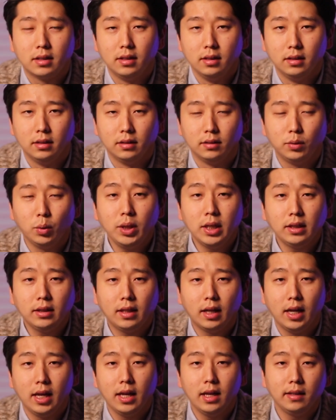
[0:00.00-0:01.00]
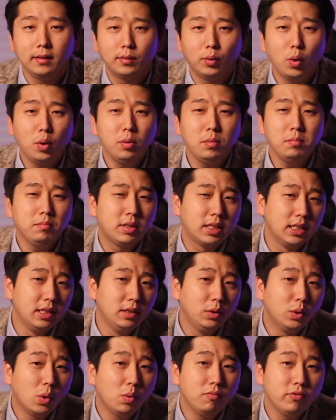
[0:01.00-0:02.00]
그 소나타의 소음
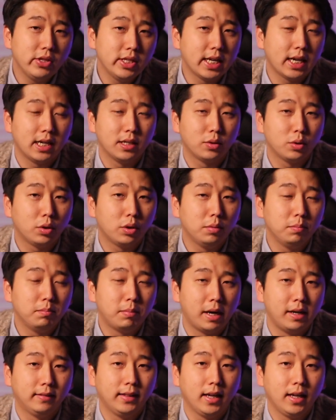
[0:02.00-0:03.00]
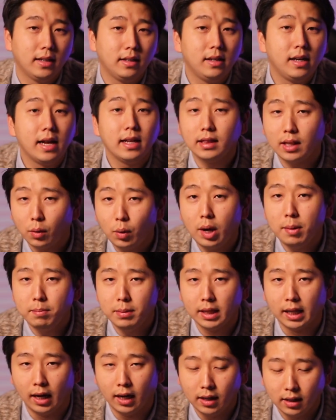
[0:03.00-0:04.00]
진동 문제가 조금 발생을 했다고
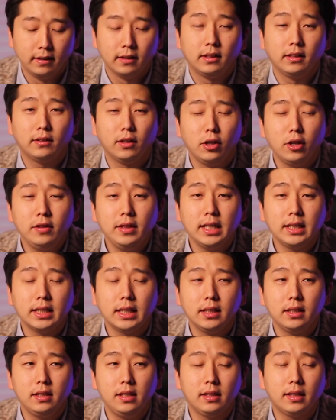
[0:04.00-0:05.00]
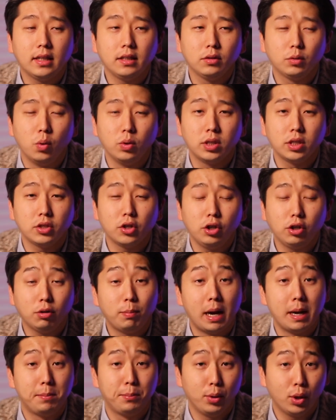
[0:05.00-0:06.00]
합니다. 그래서 현대차는 일단 공식적으로
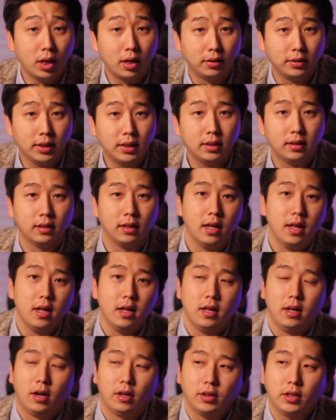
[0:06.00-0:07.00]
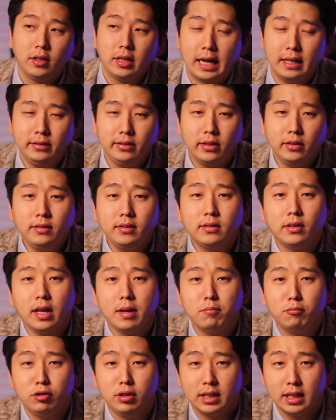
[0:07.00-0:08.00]
발표한 거는 어떤
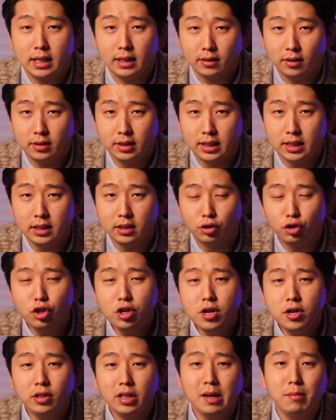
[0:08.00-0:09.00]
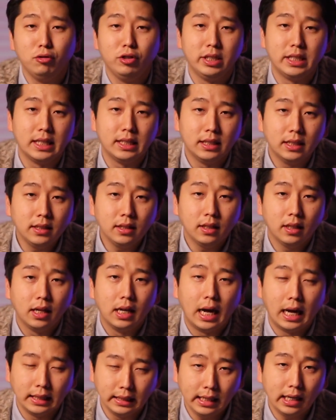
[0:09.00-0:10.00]
안전성의 문제라든지 출력의 문제는
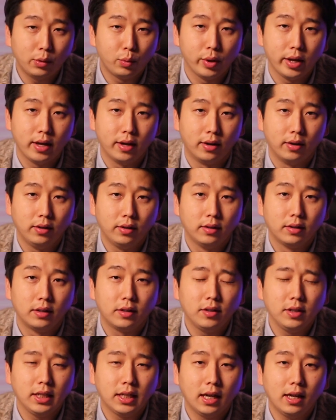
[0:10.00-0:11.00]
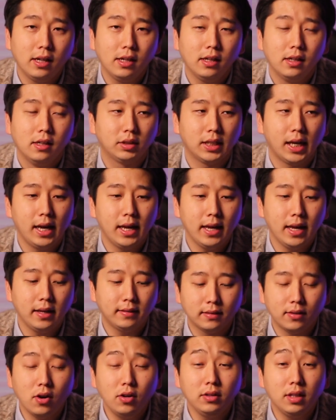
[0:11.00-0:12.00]
아니라고 해요. 그러니까 차의
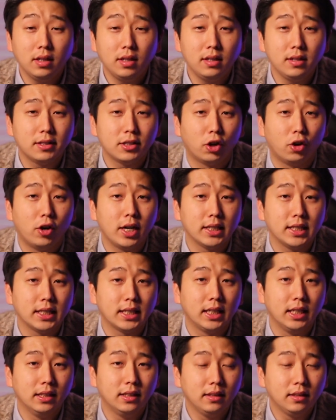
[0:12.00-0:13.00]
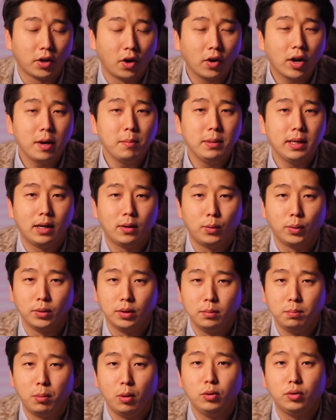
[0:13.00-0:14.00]
성능을 저하시키는
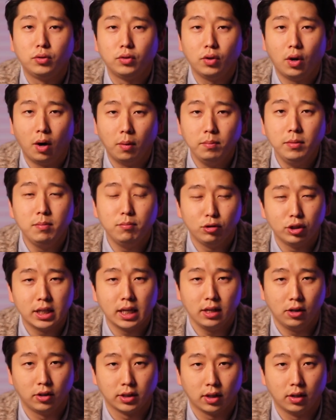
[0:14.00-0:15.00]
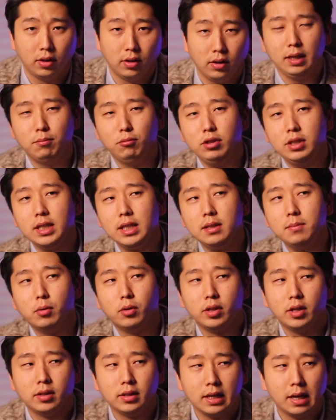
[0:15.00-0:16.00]
결함이라고는 볼 수 없는 문제인 거죠. 이 문제는
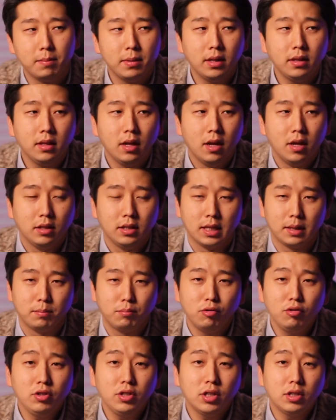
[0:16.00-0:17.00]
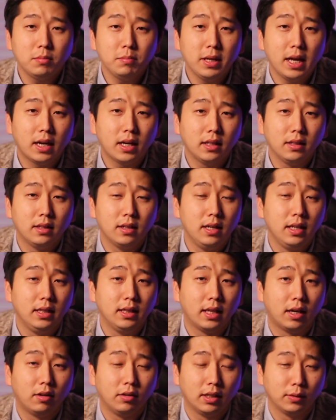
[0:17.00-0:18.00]
뭐였냐면 이제 풍절음이 약간
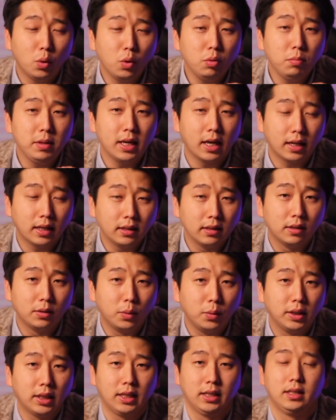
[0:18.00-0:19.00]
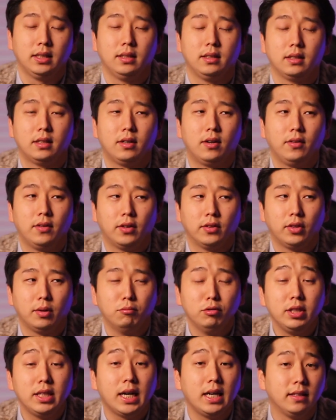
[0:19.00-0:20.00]
들린다거나 소음이 약간 들어온다는 그런 어떤
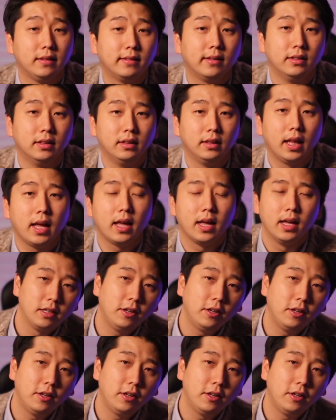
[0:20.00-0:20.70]
문제가 있었는데,